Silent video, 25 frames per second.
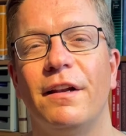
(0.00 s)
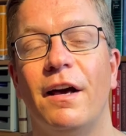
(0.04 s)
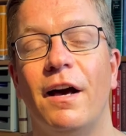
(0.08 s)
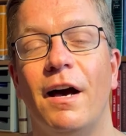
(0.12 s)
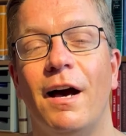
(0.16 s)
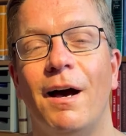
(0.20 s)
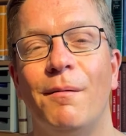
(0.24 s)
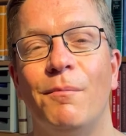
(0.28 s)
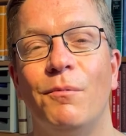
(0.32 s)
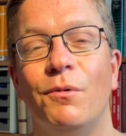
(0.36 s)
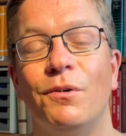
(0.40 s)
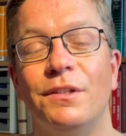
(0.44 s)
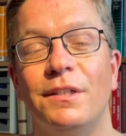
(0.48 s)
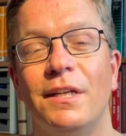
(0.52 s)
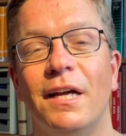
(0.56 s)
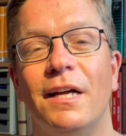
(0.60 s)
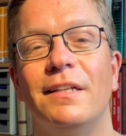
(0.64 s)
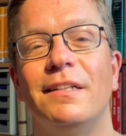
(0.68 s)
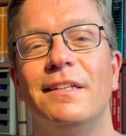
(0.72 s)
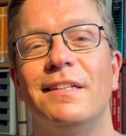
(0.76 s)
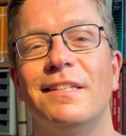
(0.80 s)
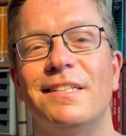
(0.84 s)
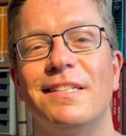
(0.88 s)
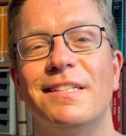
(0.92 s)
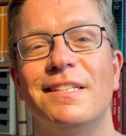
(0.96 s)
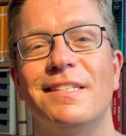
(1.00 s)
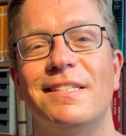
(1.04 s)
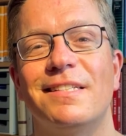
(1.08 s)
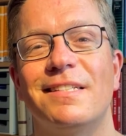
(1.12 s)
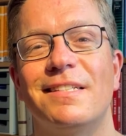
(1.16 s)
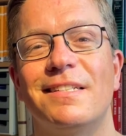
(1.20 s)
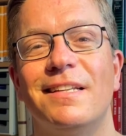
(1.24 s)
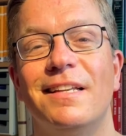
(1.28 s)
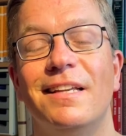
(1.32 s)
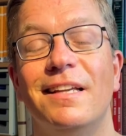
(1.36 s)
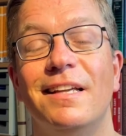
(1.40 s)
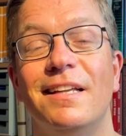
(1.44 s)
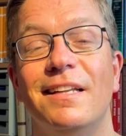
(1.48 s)
haben. Und dann ist es
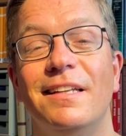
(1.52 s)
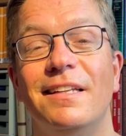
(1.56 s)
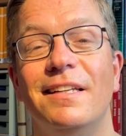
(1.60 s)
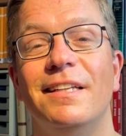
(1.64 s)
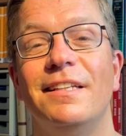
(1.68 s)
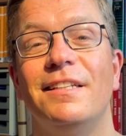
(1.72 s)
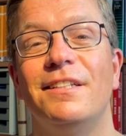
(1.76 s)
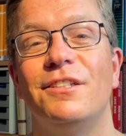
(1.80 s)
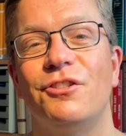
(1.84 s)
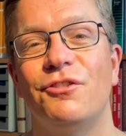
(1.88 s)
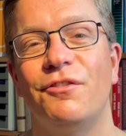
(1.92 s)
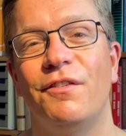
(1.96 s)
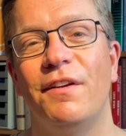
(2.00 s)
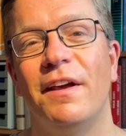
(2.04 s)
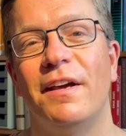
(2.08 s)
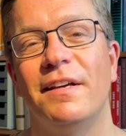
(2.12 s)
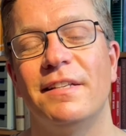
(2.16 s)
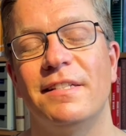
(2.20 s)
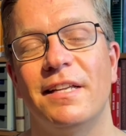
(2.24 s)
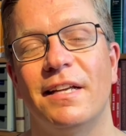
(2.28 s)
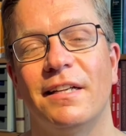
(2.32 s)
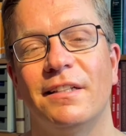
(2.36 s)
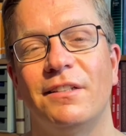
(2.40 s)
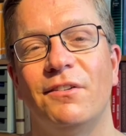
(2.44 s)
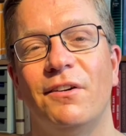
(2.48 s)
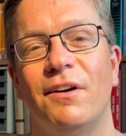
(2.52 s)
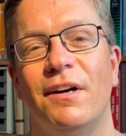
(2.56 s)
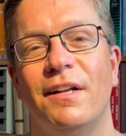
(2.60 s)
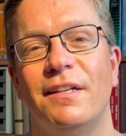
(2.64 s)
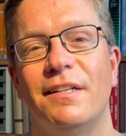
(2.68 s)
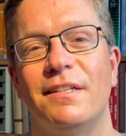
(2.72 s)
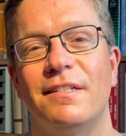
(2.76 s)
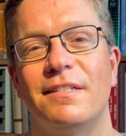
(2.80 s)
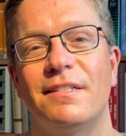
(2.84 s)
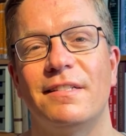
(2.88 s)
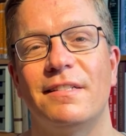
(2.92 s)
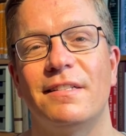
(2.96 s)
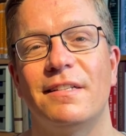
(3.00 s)
nicht schwer, sagt
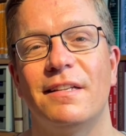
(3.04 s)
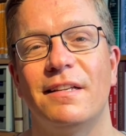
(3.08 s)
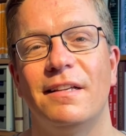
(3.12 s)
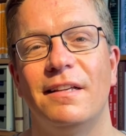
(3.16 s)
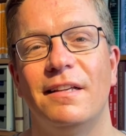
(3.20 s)
Johannes.